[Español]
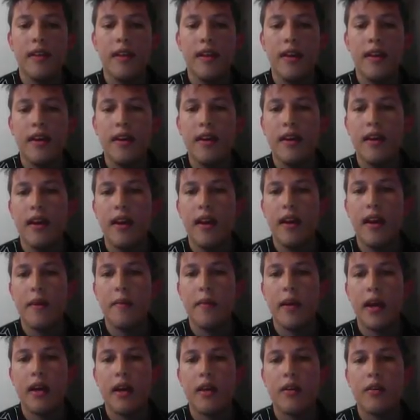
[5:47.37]
de
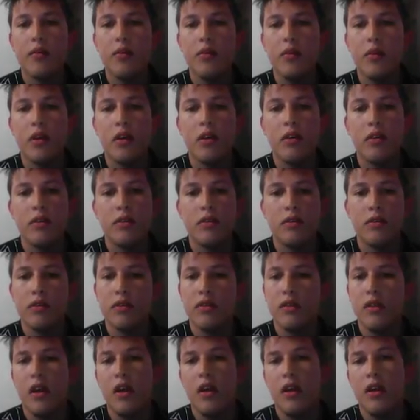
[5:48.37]
la Mark I
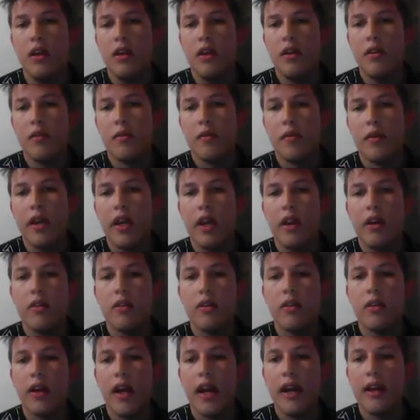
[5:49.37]
miren
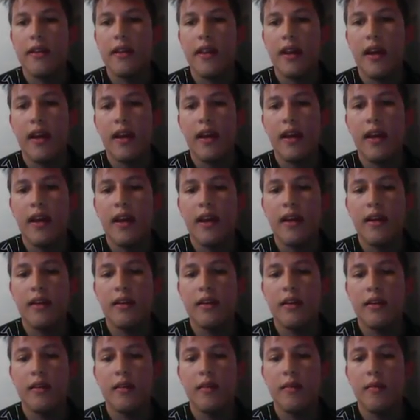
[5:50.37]
lo grande que
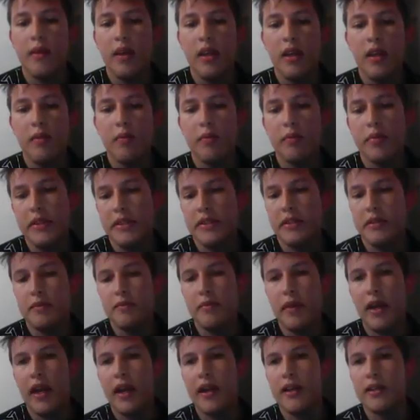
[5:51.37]
era y
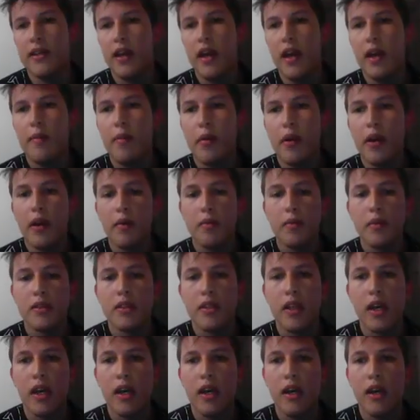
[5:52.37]
pues para esa época
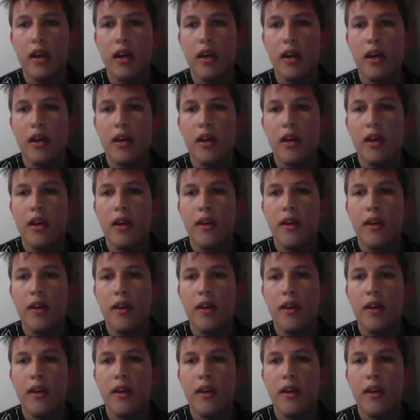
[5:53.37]
pues era